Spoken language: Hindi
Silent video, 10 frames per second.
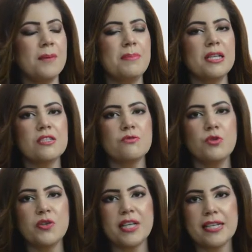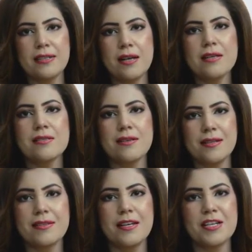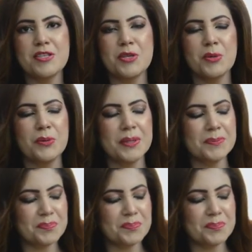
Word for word: बट uh, वो रिकगनाइज ज़रा देर से हुआ